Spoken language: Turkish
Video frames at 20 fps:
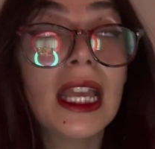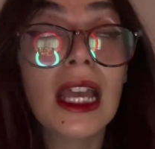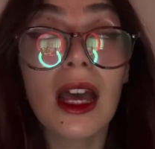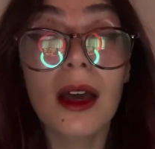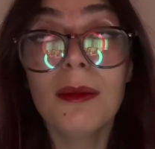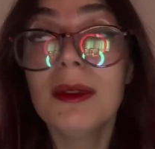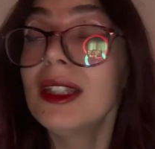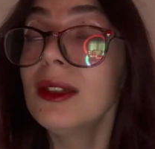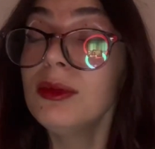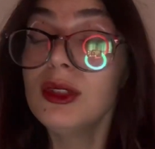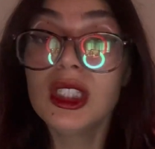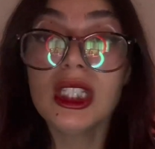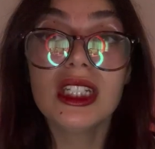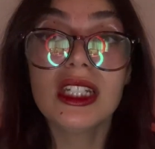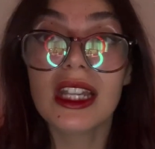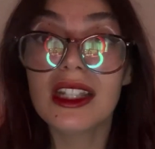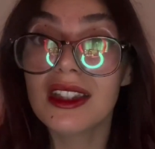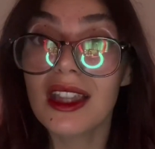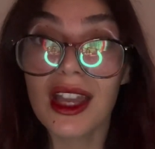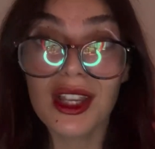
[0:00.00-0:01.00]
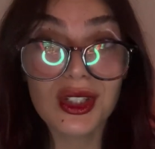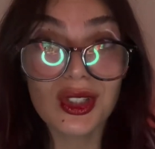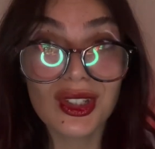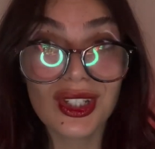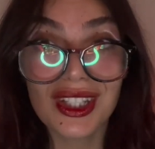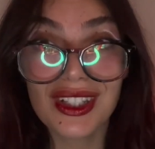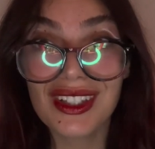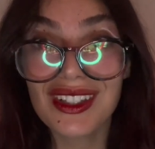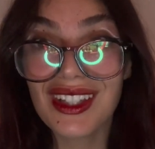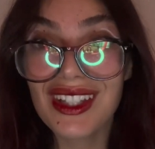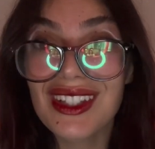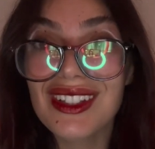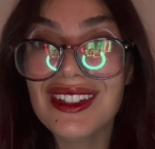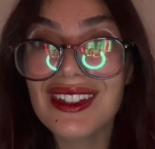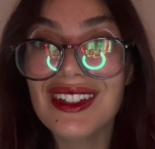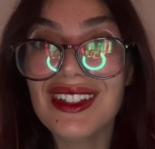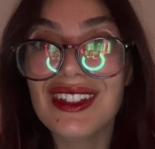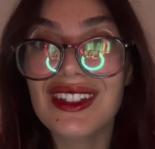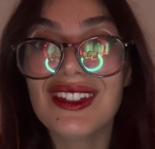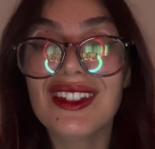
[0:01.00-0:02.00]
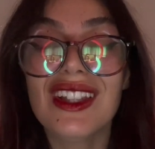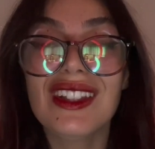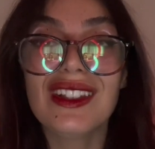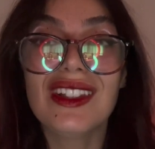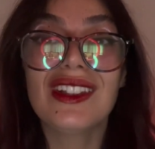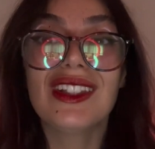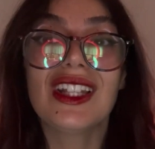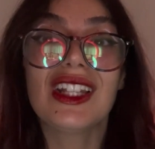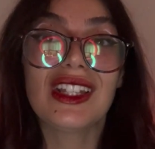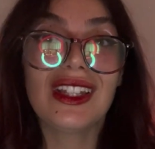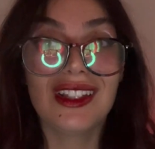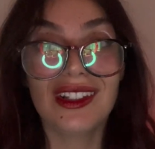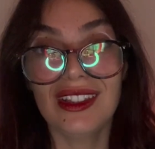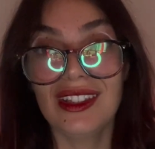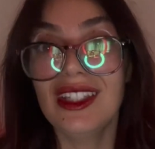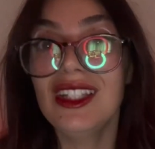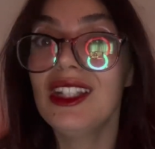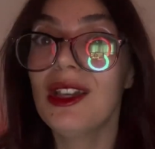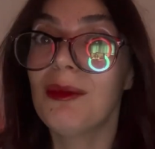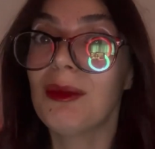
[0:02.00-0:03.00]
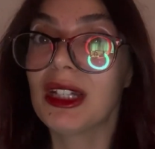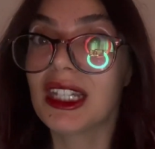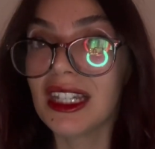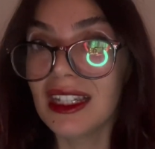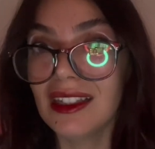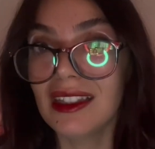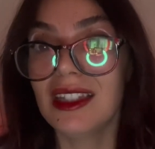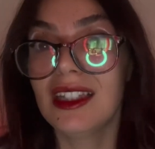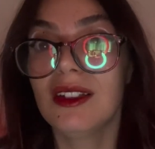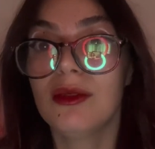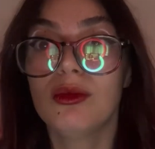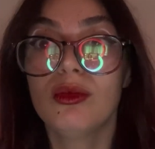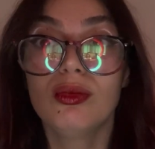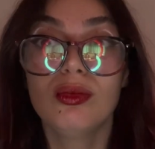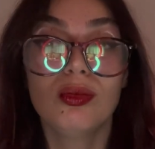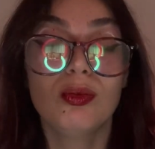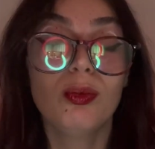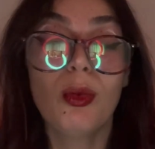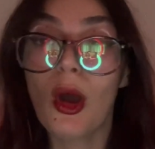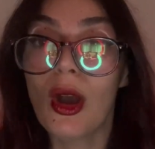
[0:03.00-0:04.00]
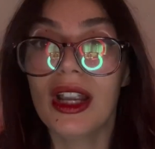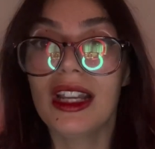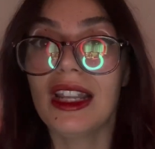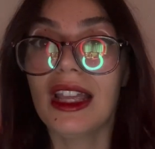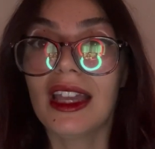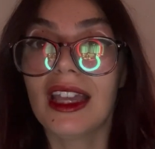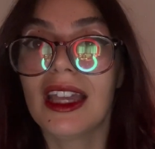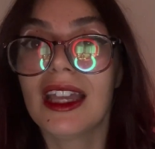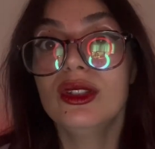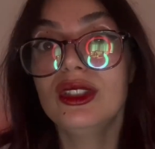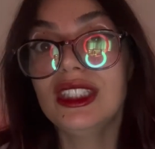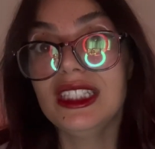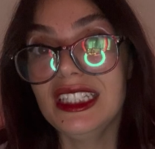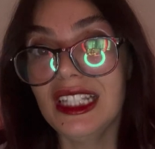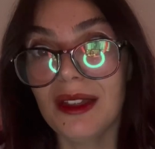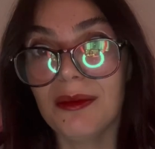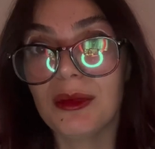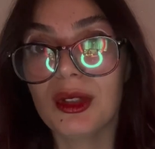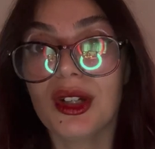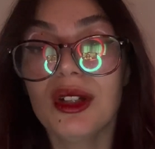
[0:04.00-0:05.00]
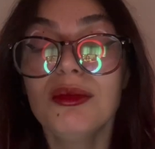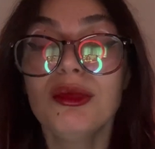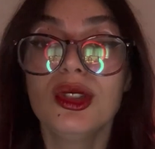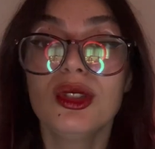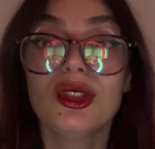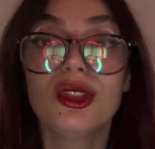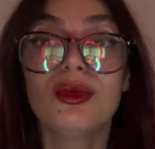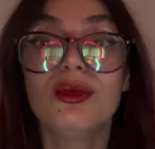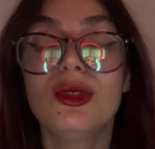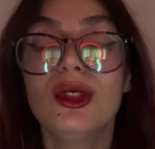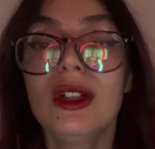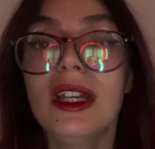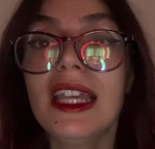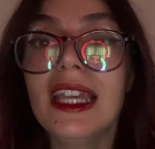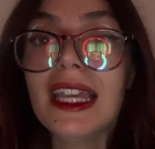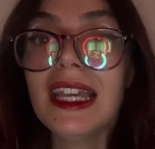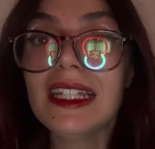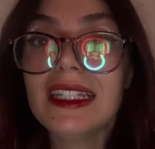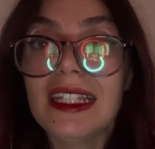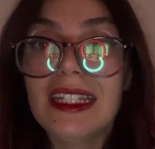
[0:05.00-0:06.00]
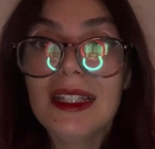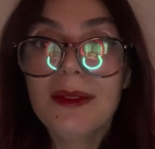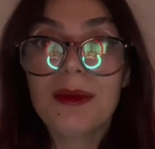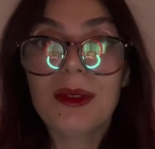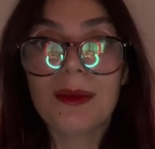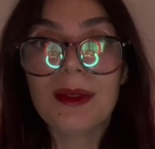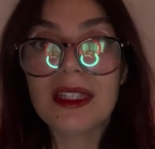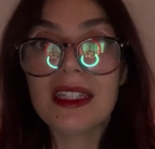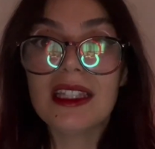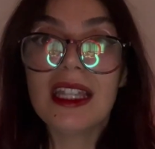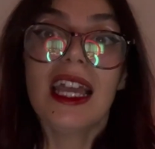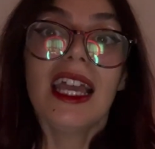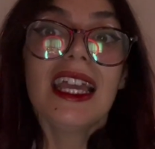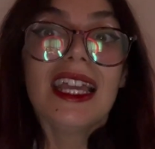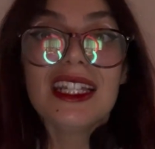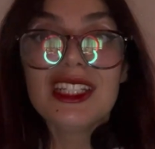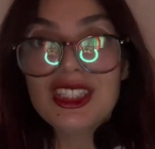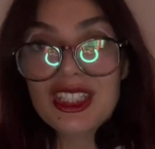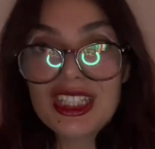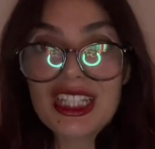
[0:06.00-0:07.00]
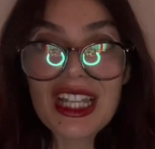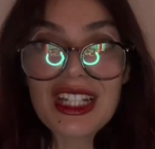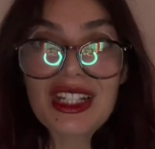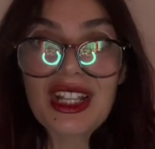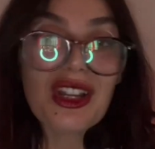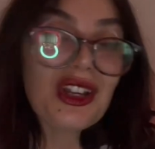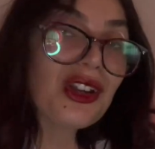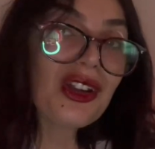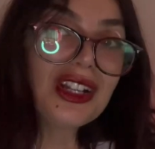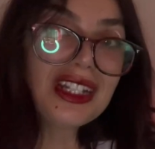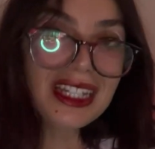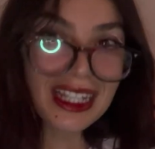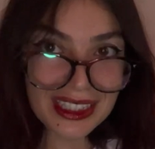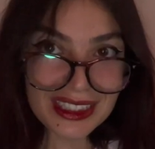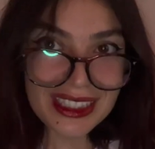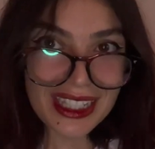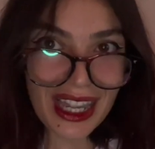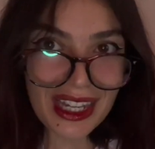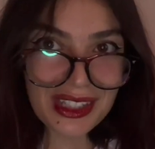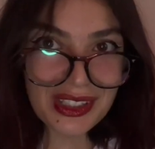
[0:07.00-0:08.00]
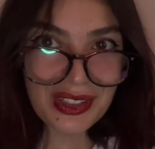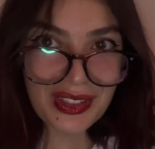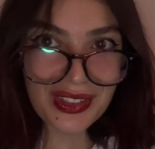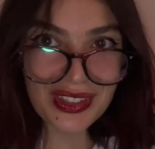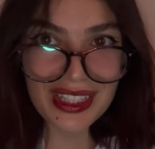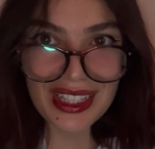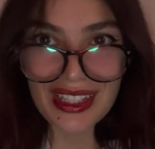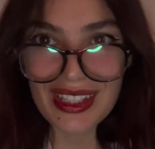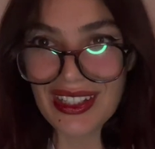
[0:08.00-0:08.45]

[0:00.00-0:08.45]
Ama tabii şirketten şirkete değiştiği için de size kesin ama kesin böyle diyemiyorum. Çünkü bu dediğim gibi size şirketlere göre değişkenlik gösteriyor.